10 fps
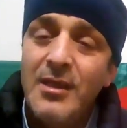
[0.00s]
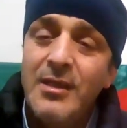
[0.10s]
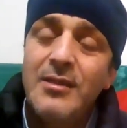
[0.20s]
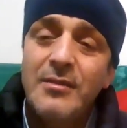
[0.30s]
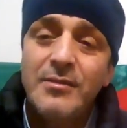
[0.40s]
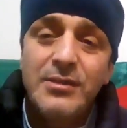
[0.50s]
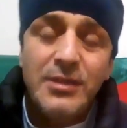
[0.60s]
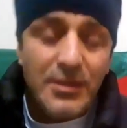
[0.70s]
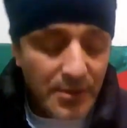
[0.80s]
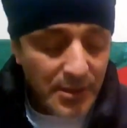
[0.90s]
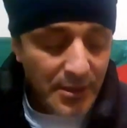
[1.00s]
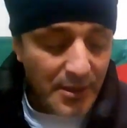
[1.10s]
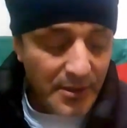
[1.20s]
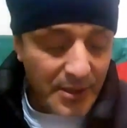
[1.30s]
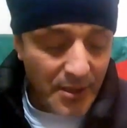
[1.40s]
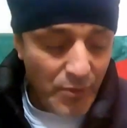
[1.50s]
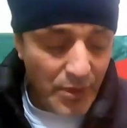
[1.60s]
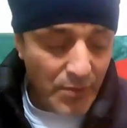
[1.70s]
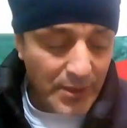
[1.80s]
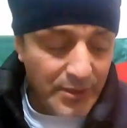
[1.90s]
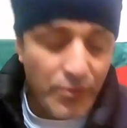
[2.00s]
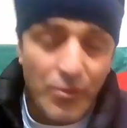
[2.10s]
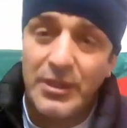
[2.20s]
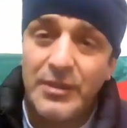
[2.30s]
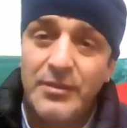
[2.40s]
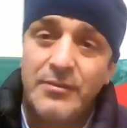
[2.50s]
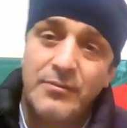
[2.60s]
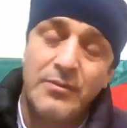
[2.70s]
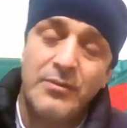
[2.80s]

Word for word: كي جيت على واحد النقطه